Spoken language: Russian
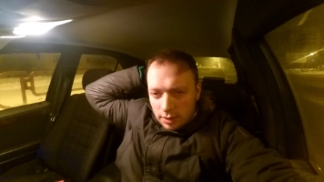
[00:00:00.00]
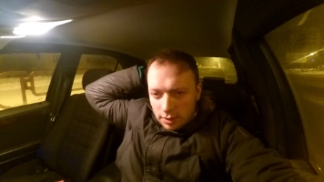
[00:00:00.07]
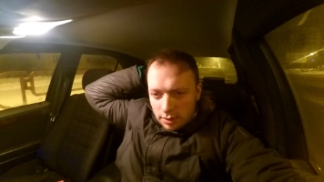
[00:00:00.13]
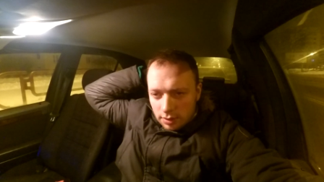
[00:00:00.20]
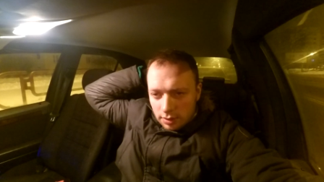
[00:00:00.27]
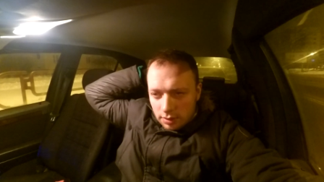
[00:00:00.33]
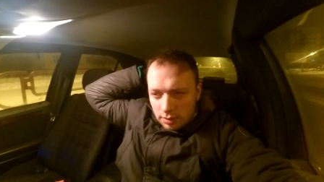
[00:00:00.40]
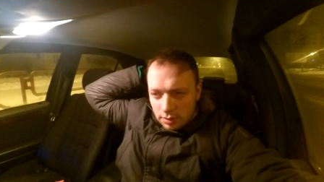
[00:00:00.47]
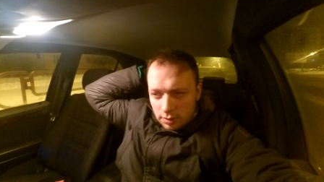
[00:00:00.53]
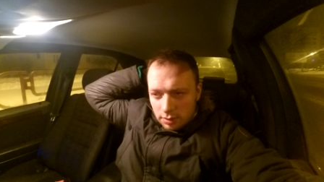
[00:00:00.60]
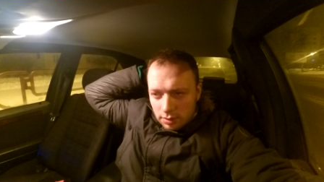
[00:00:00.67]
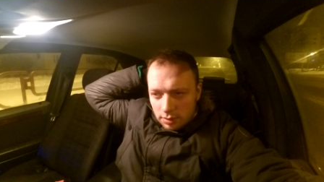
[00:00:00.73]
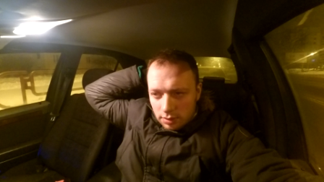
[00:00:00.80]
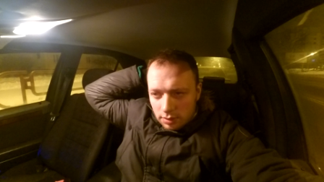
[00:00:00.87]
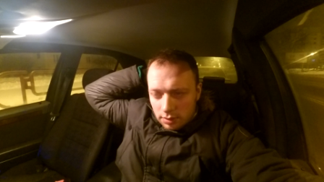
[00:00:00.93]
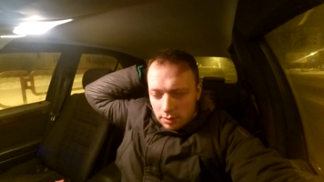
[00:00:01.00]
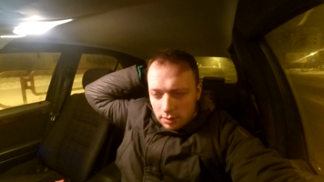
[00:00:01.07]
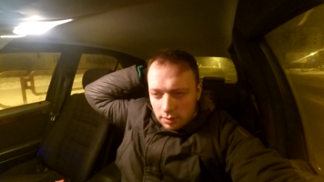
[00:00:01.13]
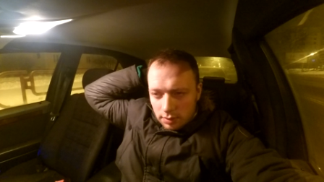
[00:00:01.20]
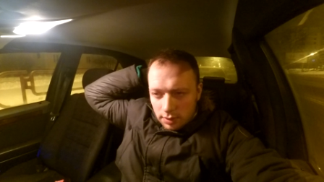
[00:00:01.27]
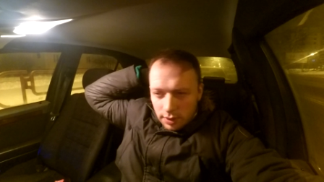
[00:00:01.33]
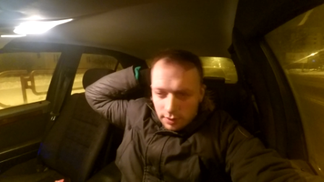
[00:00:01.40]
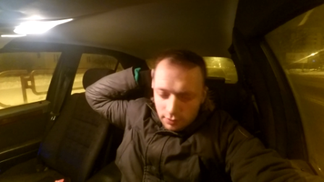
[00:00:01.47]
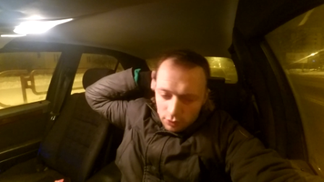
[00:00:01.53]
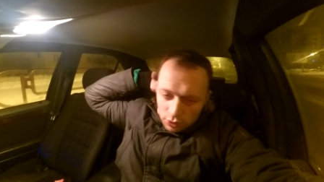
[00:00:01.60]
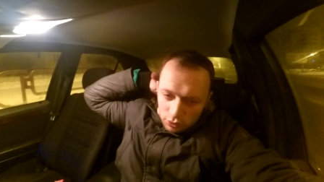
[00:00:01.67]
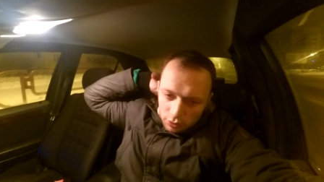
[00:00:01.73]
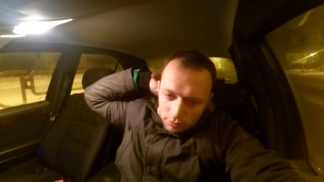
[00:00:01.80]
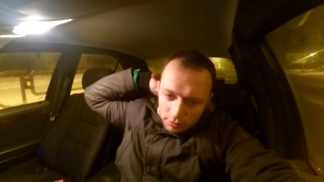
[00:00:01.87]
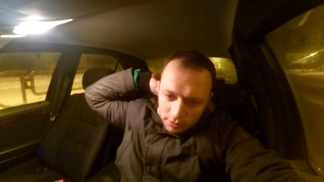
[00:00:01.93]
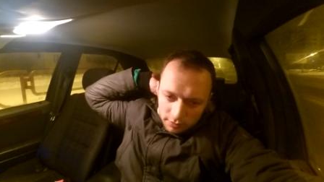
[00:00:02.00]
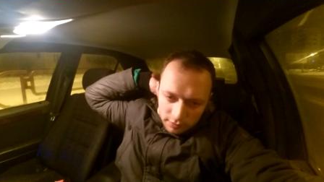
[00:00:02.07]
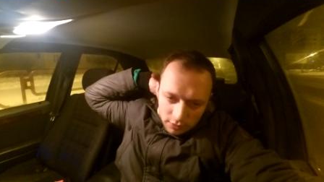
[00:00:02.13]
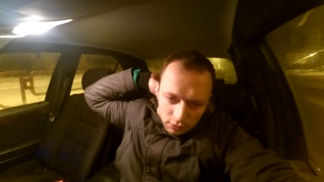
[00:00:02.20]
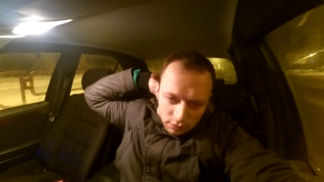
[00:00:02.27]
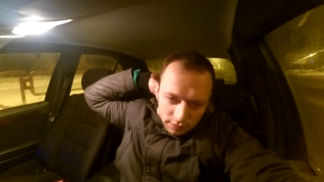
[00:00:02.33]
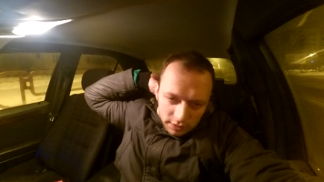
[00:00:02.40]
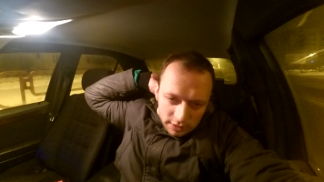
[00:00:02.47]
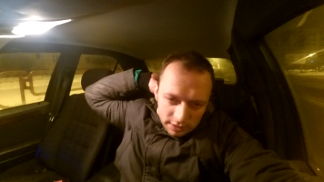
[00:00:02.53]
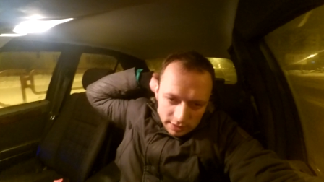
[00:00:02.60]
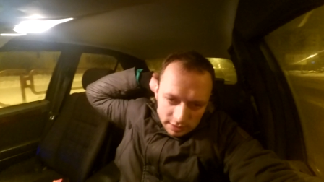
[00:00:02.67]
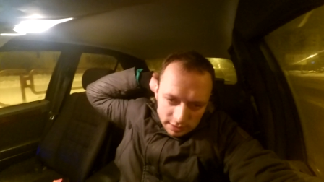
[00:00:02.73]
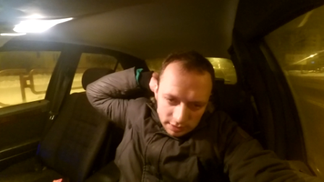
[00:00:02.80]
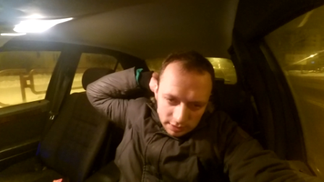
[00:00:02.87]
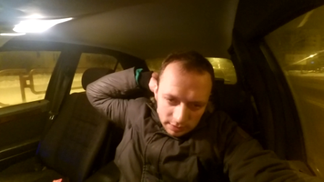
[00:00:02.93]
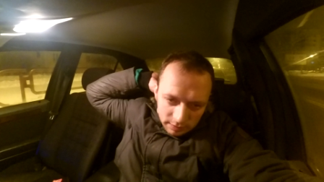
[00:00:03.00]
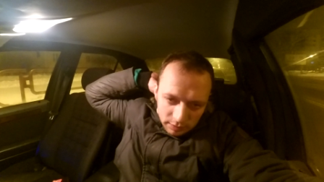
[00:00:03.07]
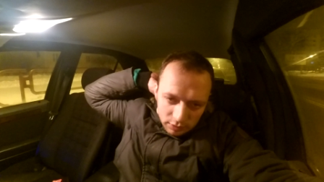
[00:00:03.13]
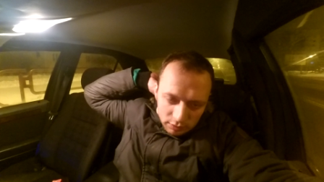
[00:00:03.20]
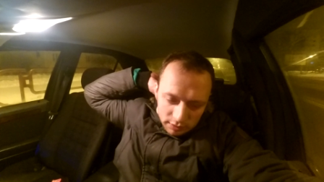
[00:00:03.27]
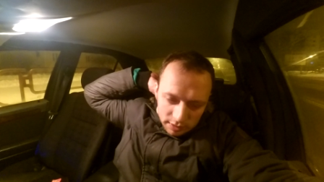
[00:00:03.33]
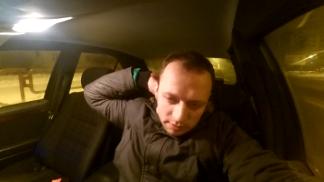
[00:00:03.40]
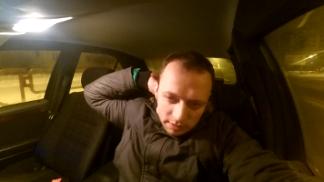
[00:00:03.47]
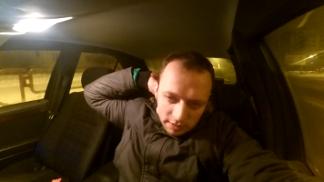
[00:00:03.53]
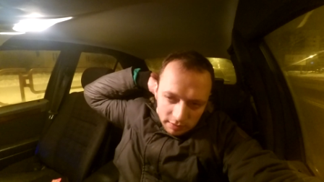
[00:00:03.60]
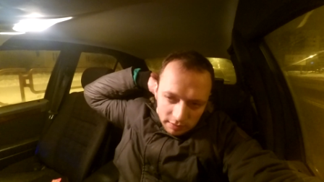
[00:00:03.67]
э, его номер вы увидите у себя в